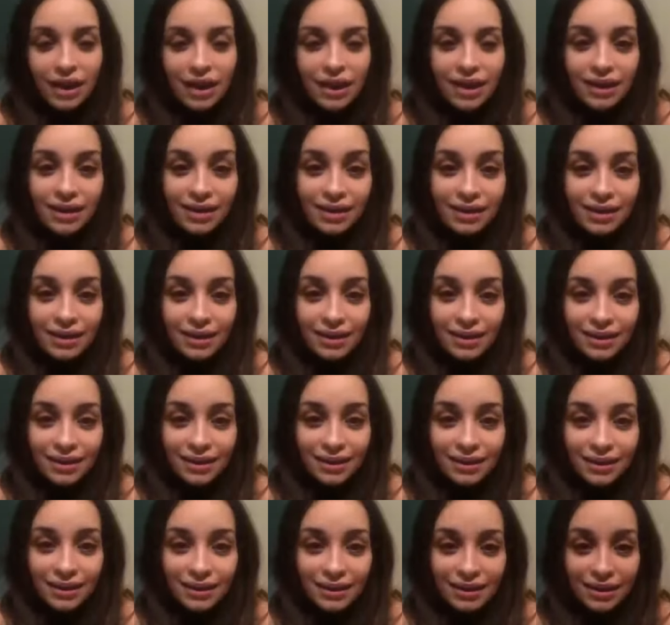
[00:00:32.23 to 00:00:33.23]

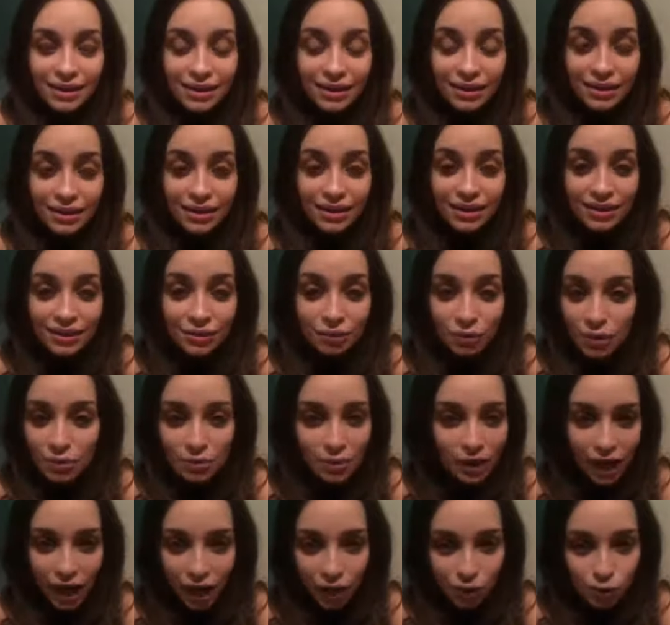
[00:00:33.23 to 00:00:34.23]
آه، وين
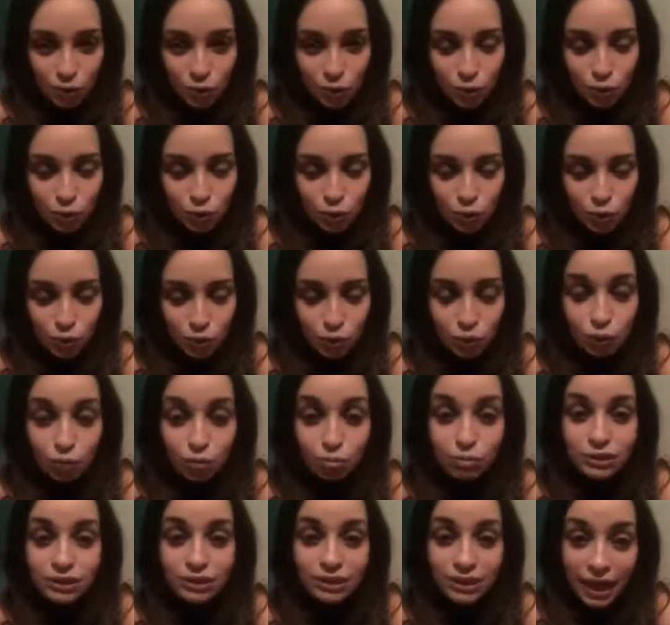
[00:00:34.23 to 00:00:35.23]
ما كانوا يكونوا
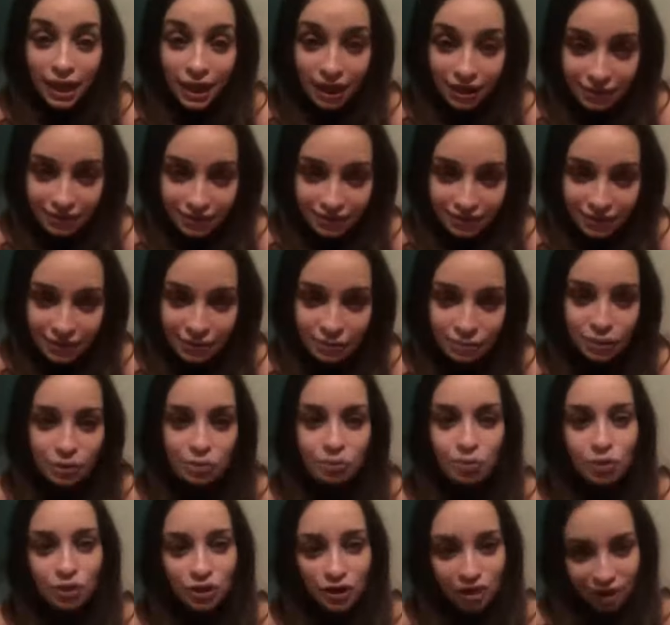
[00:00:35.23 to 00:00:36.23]
وبالذات
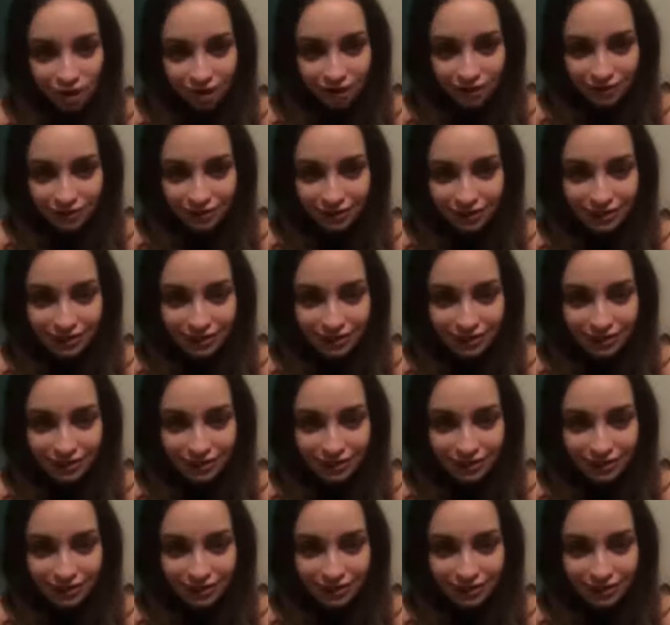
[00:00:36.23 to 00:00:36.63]
بالمولات